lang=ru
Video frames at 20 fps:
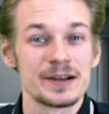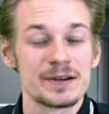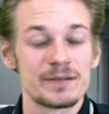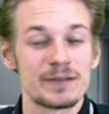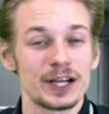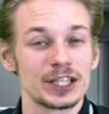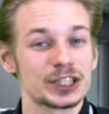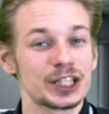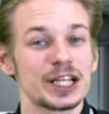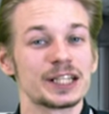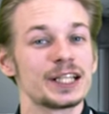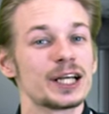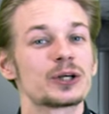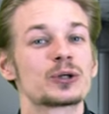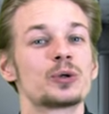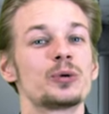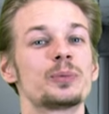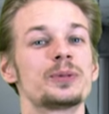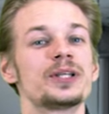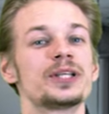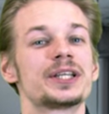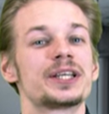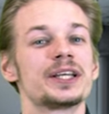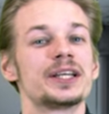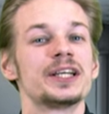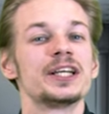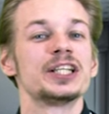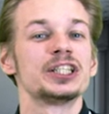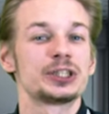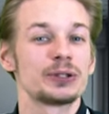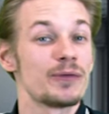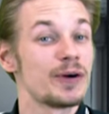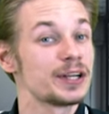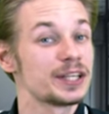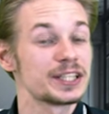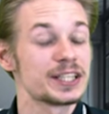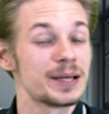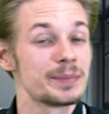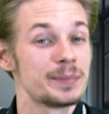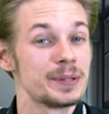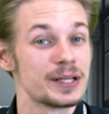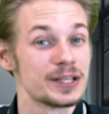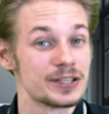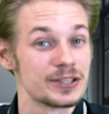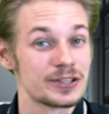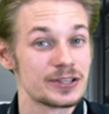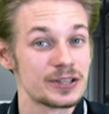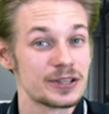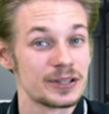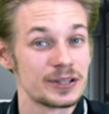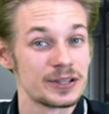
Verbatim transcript: ваши одногруппники, чего они добились.